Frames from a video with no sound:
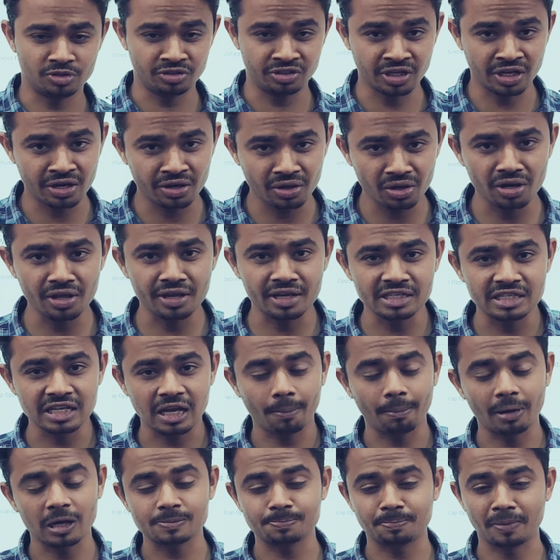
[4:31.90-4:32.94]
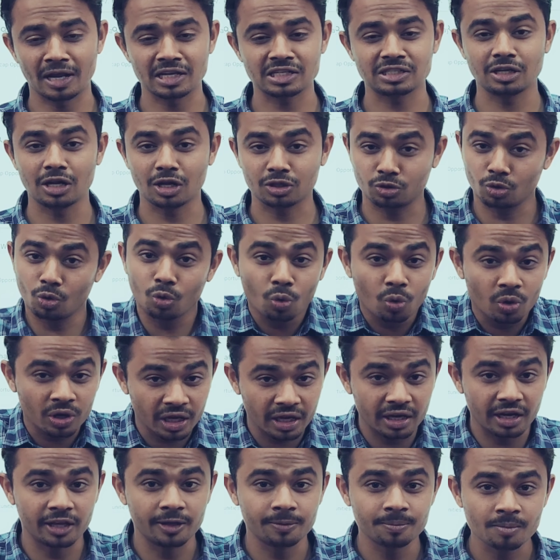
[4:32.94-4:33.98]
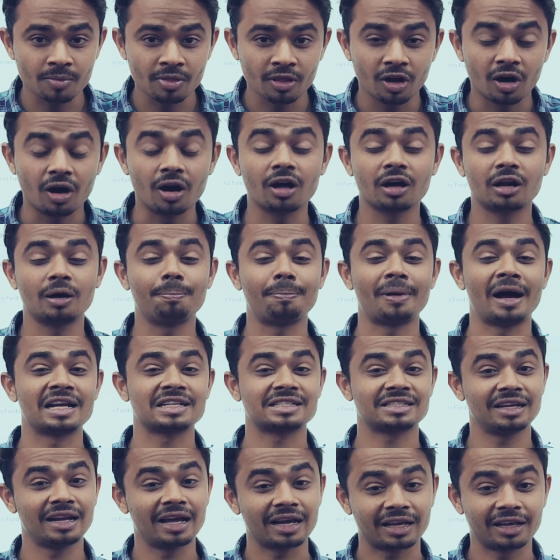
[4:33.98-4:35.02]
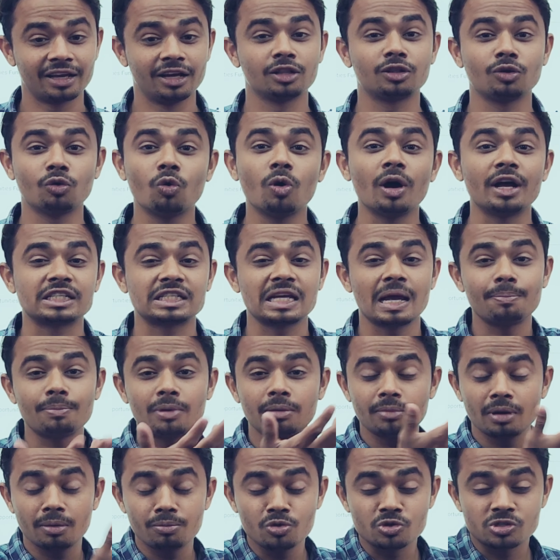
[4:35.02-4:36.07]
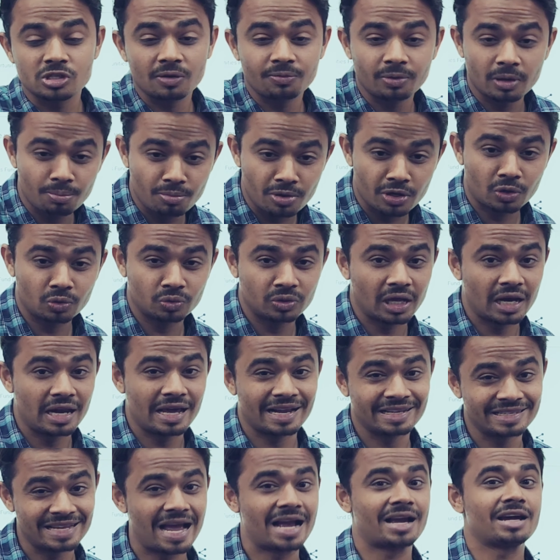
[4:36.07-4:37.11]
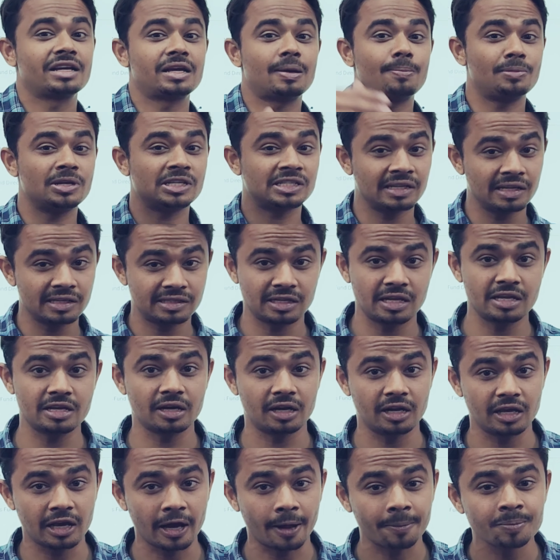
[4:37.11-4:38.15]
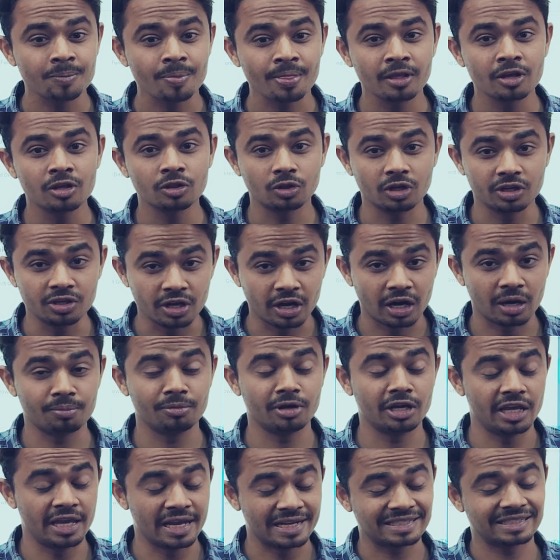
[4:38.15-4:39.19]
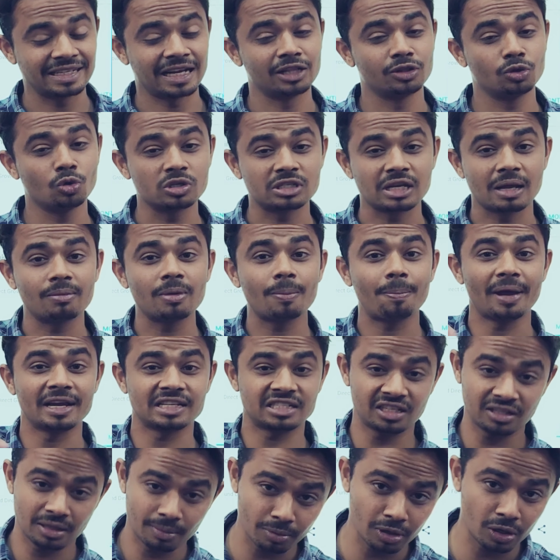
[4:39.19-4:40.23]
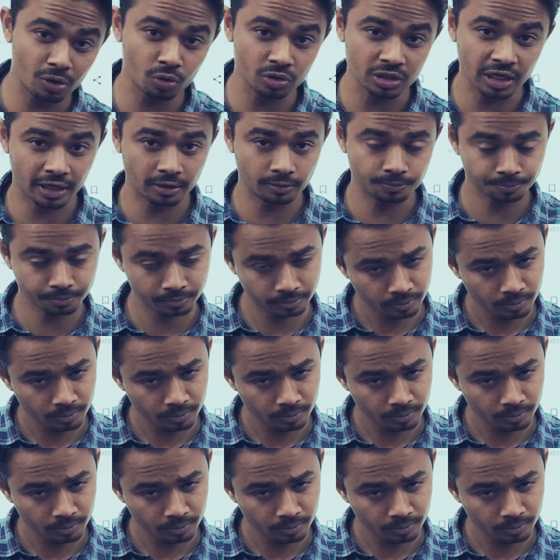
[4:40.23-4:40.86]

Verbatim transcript: जनरली किसी के पास पांच लाख तो होंगे नहीं और अगर पांच लाख है तो वो एस में म्यूचुअल फंड में क्यों डालेगा जाकर के बिजनेस नहीं करेगा तो ईयर में एक साल दो साल में पैसा डबल हो जाए